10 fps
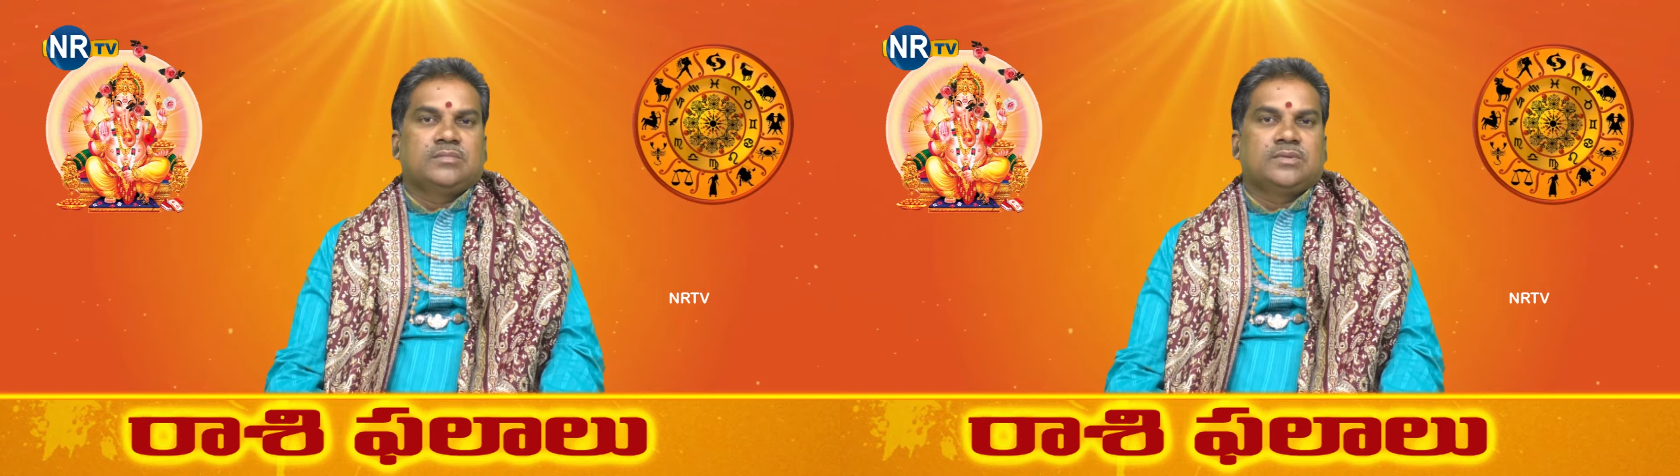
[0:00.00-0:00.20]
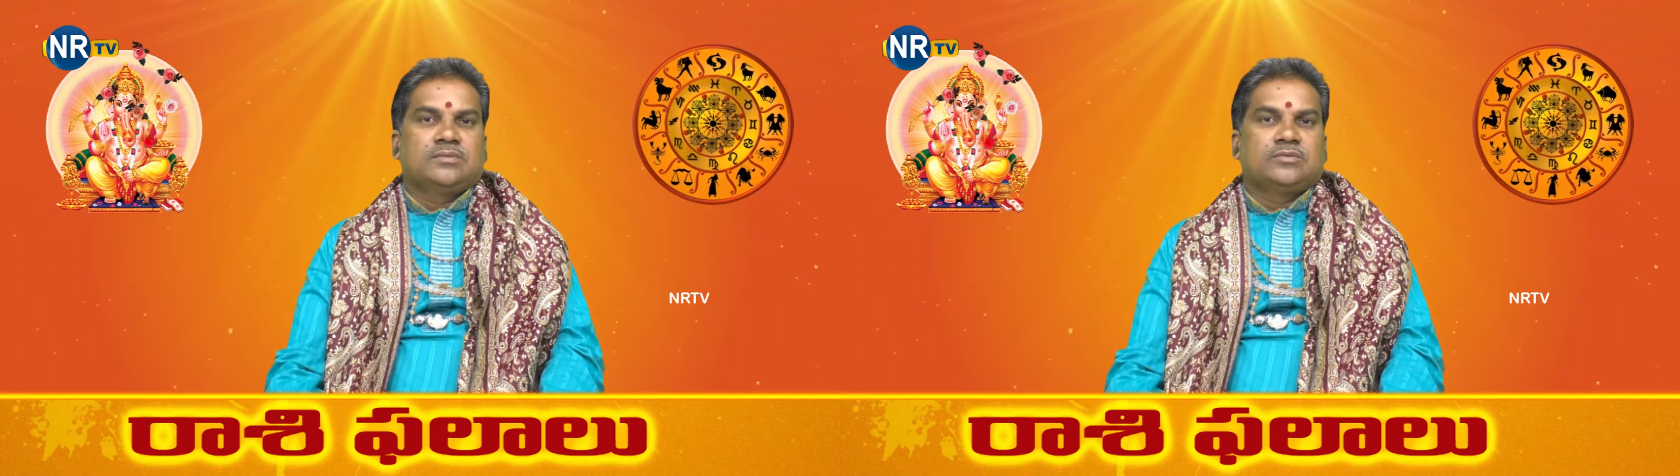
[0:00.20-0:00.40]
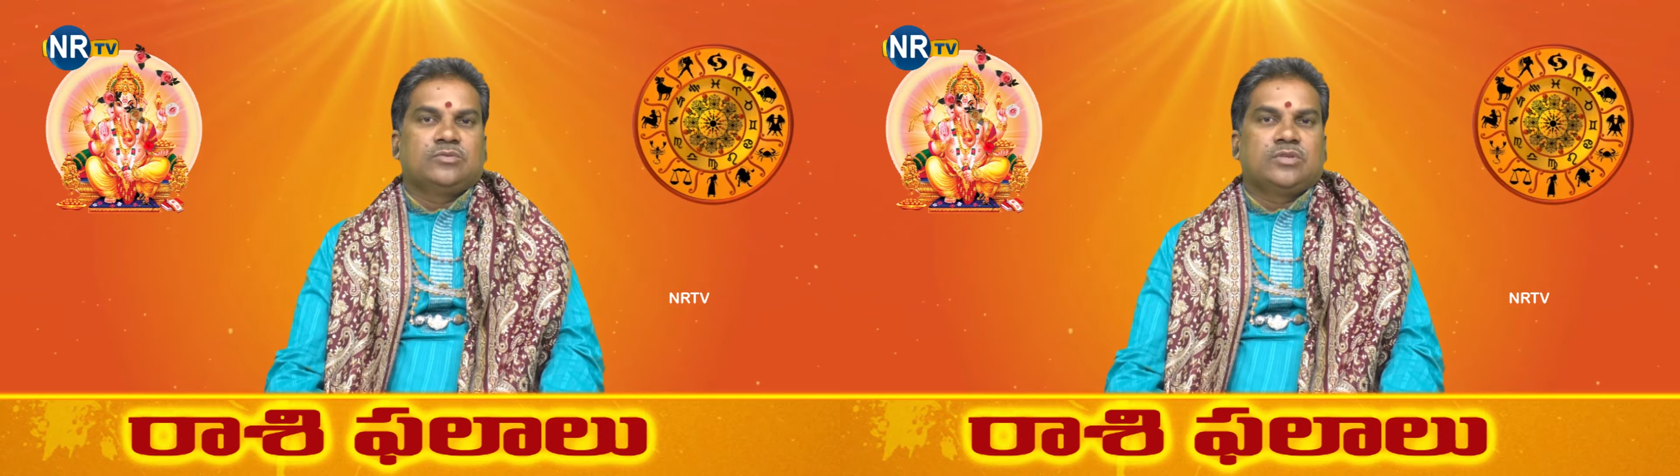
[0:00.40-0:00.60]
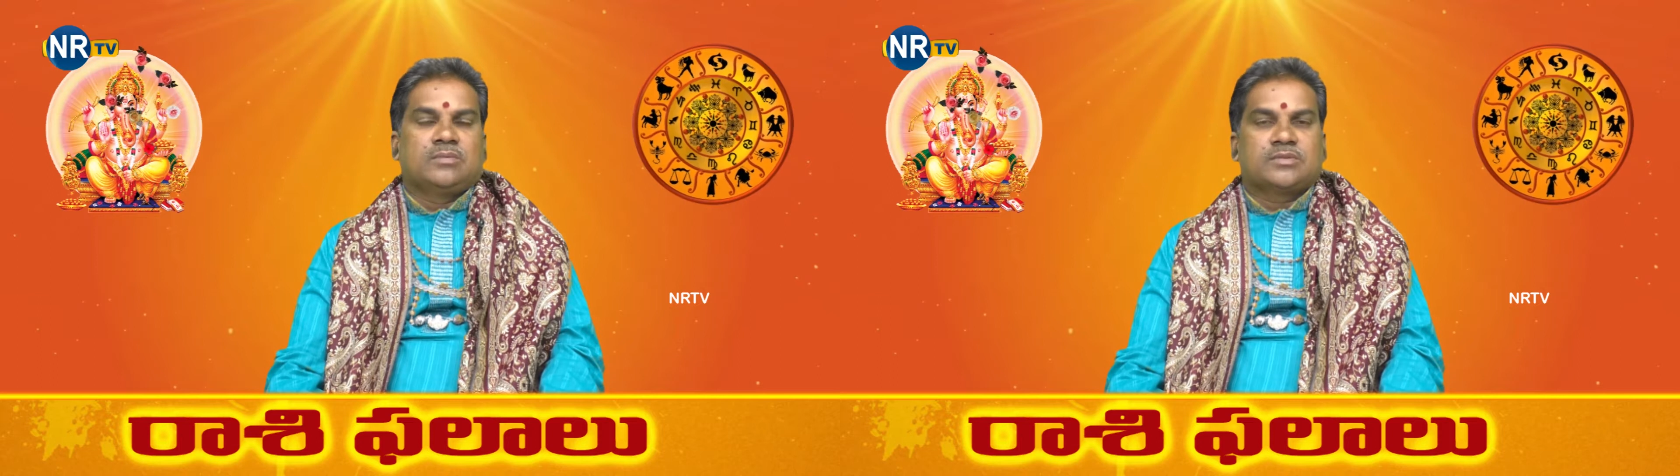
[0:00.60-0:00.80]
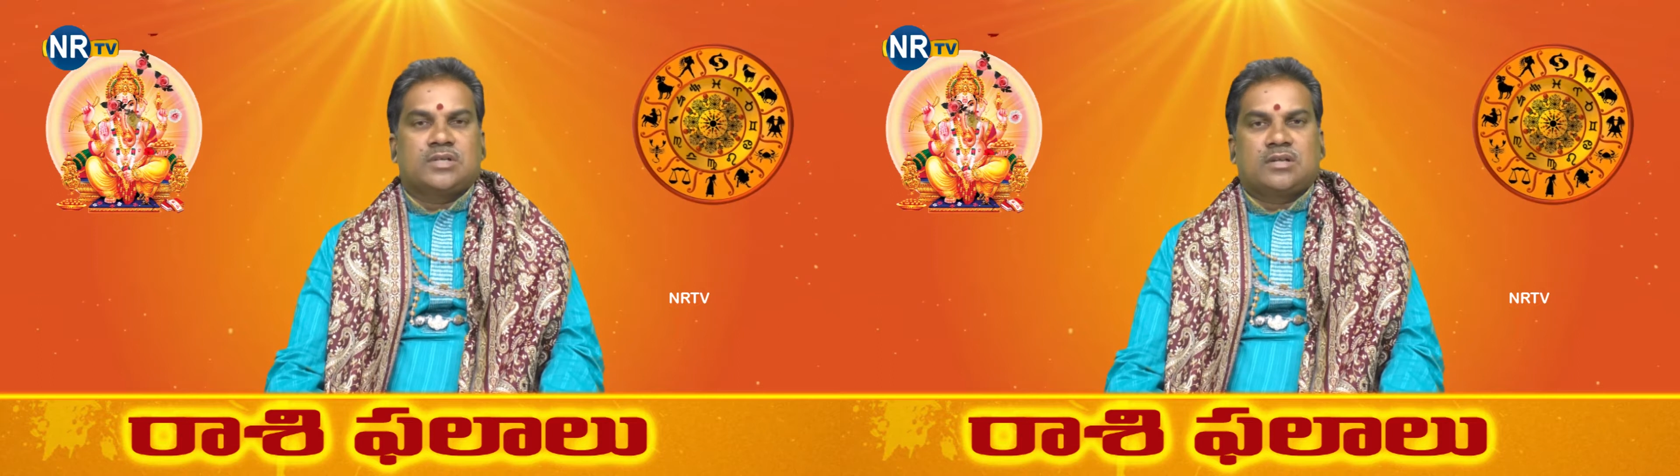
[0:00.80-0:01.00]
మన సూర్య
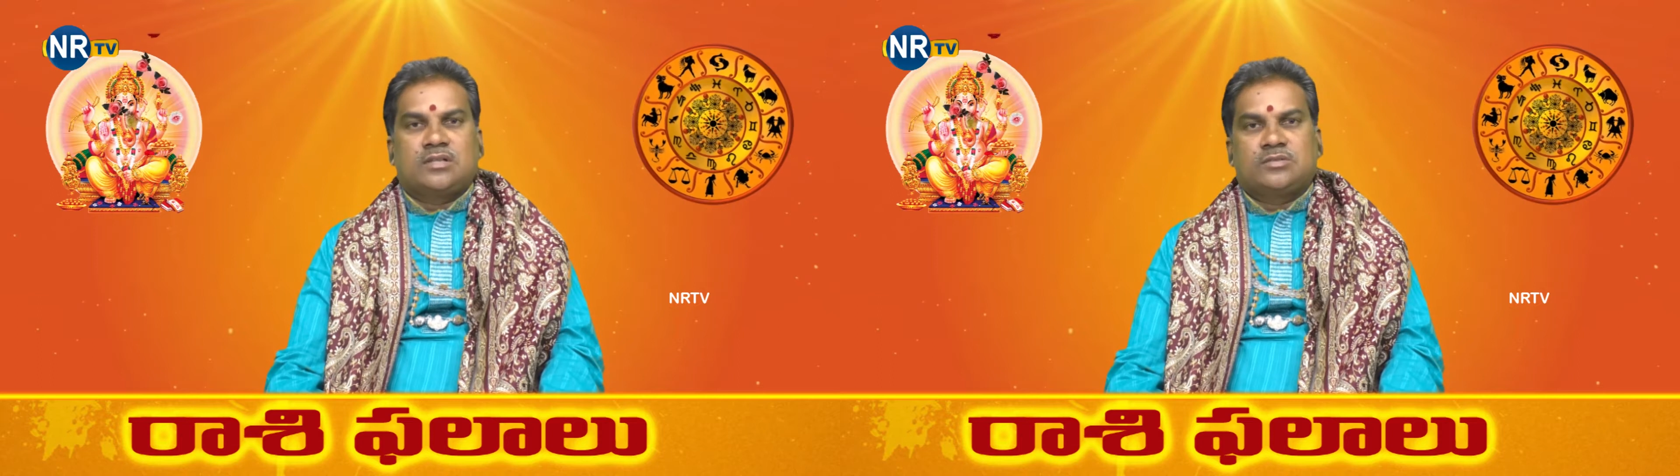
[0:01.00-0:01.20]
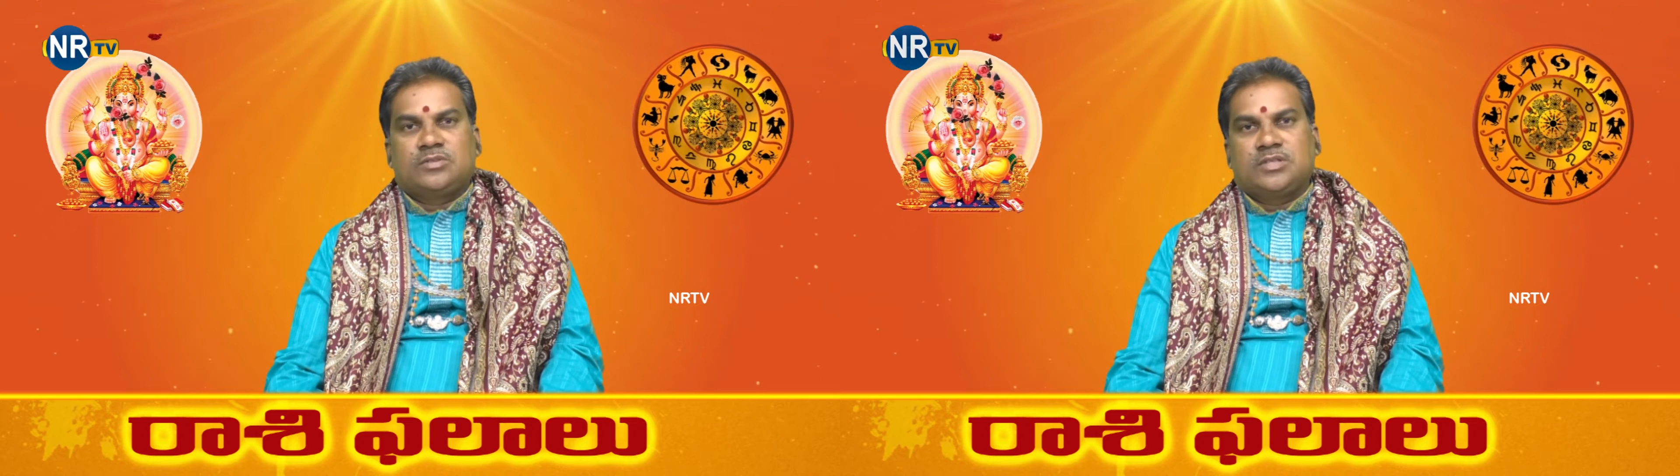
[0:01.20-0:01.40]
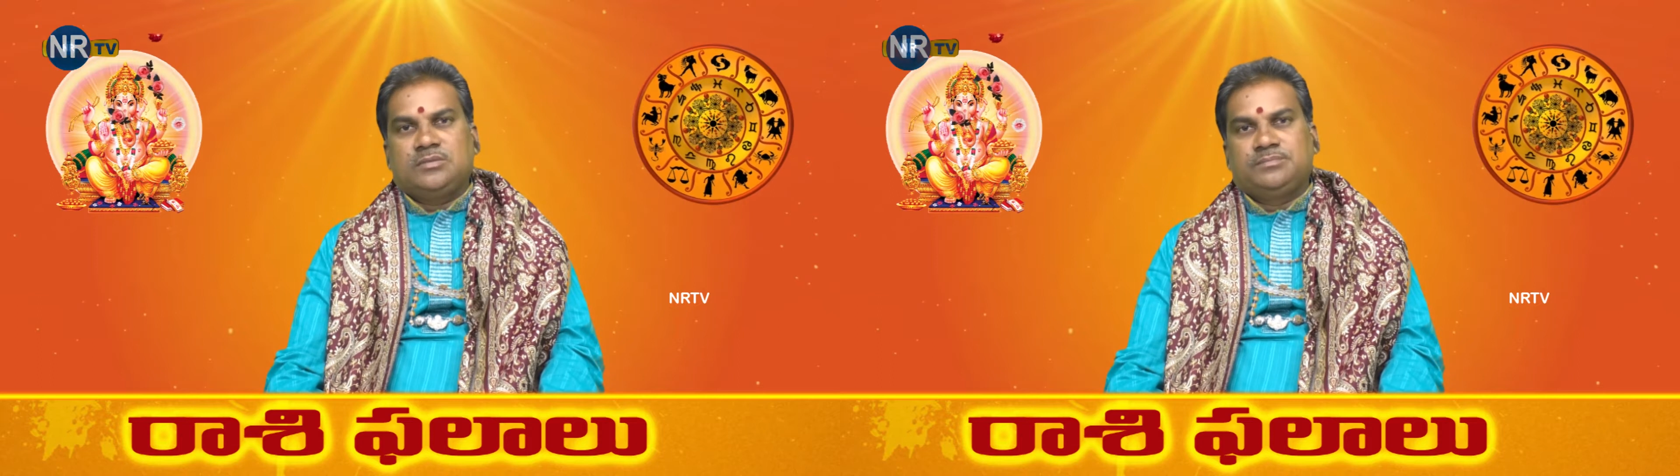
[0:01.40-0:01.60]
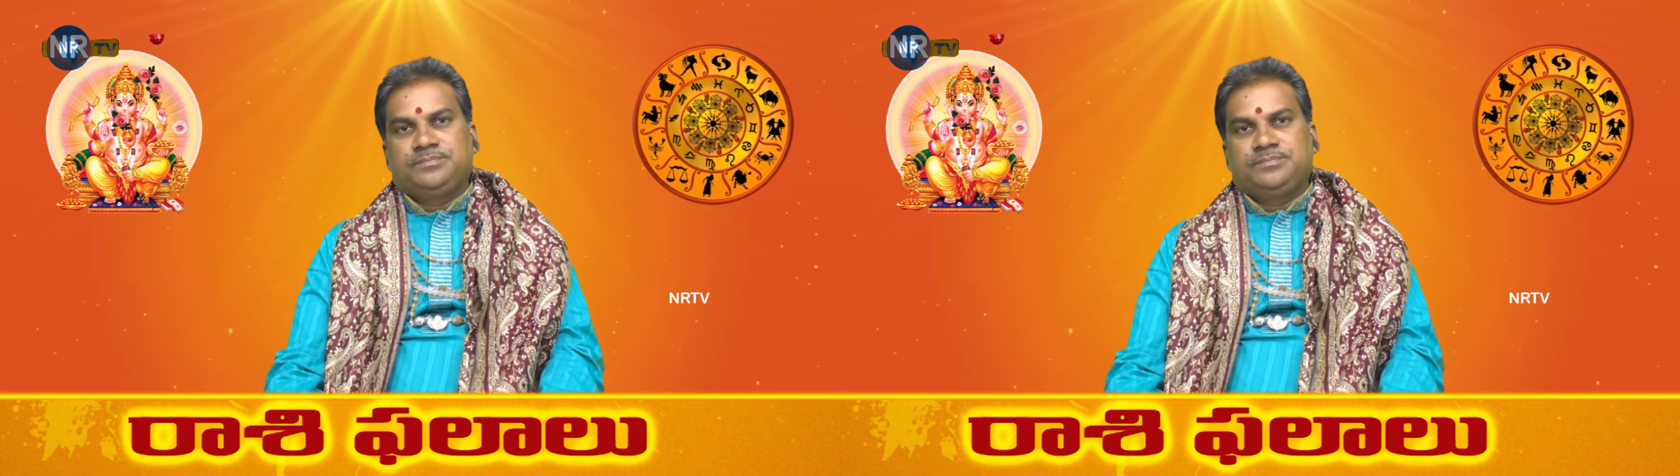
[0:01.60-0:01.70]
నమస్కారాలతోటి